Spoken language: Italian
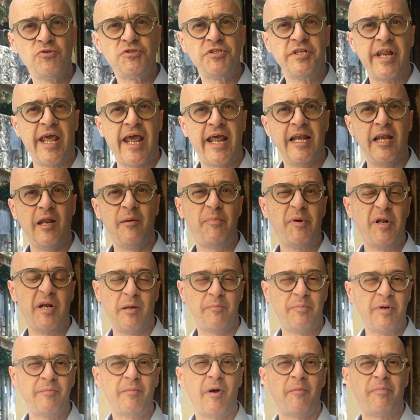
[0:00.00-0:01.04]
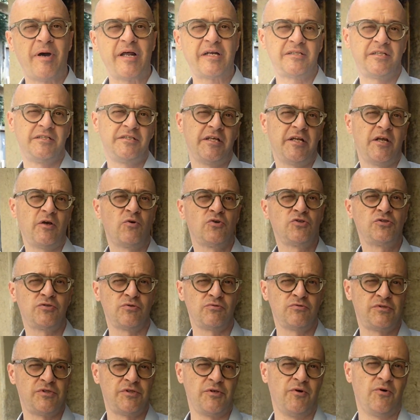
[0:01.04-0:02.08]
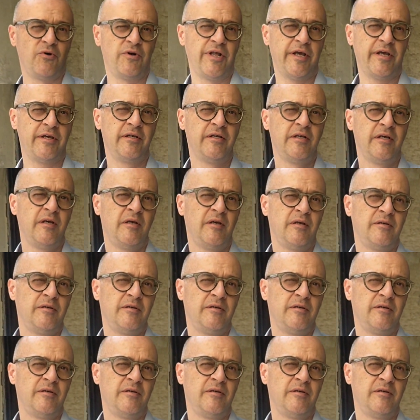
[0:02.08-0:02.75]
più snelle per la prima parte di ricostruzione.